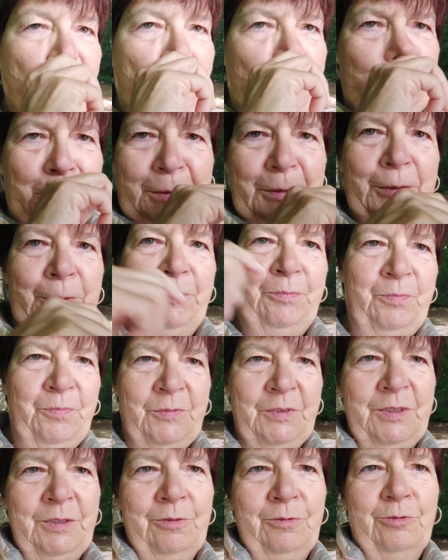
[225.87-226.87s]
Und
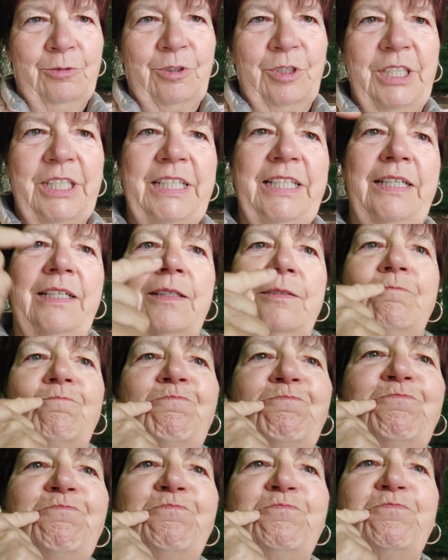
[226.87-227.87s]
ne, von hier
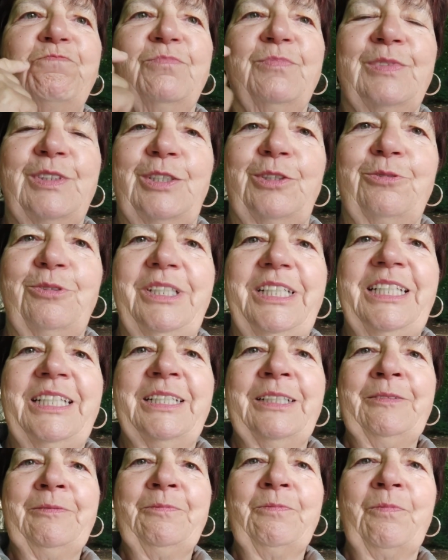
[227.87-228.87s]
zu
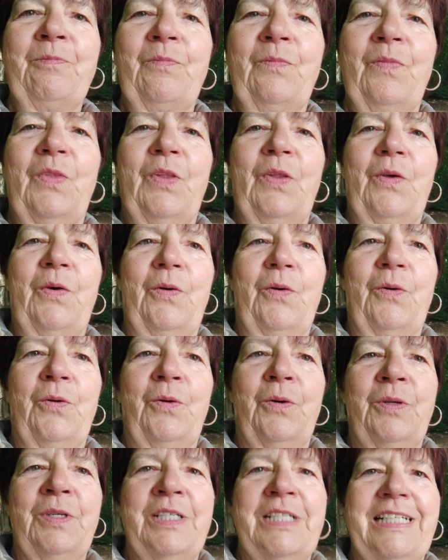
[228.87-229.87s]
hier.
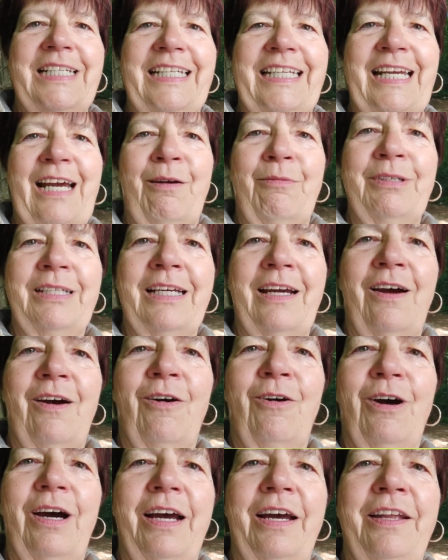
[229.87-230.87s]
Und ich habe
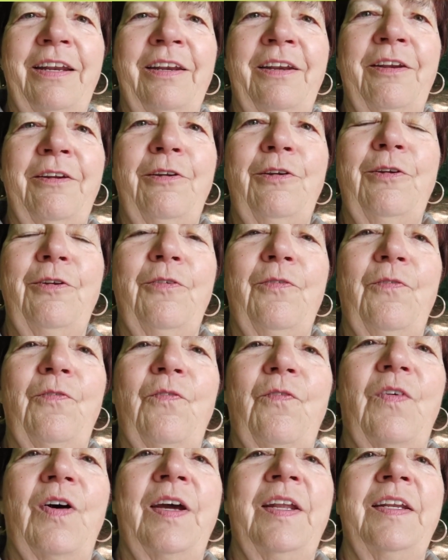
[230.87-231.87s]
ja auch ein,
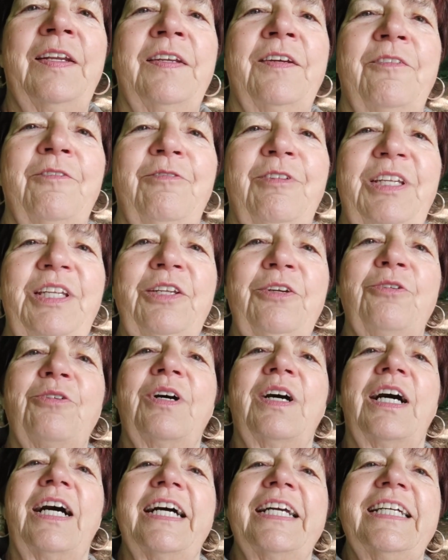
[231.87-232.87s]
eine
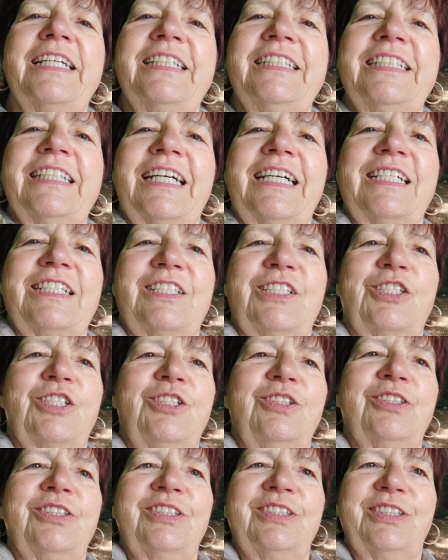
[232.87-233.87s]
Videoreihe, die heißt
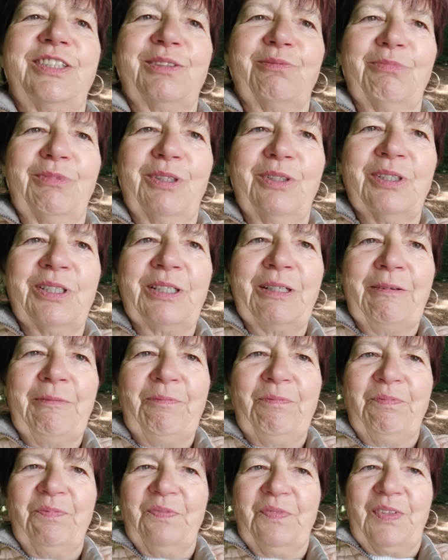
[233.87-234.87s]
Schlüssel zum Glück.
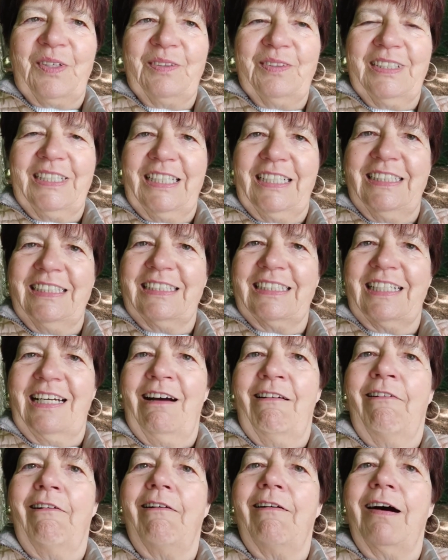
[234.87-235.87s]
Und da ist
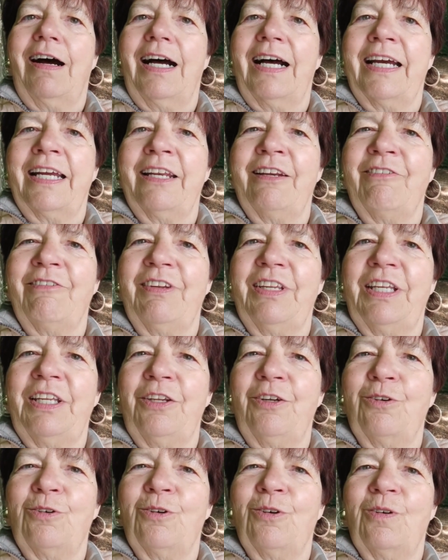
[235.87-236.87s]
auch ein
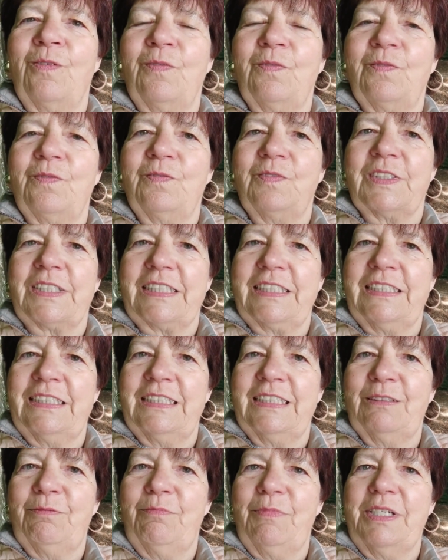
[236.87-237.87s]
Video
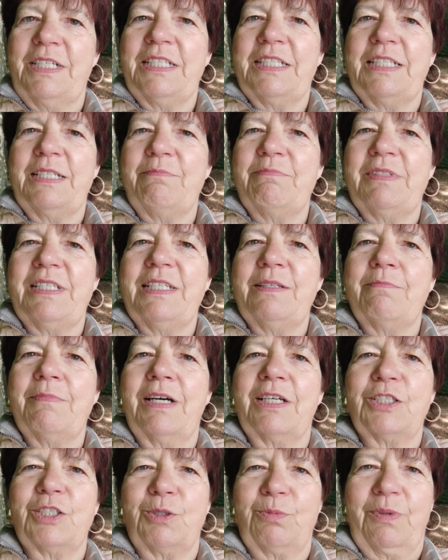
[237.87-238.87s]
drin mit dem
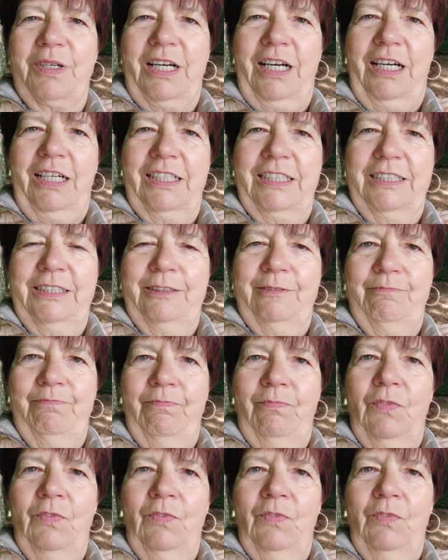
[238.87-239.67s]
Thema Sprache.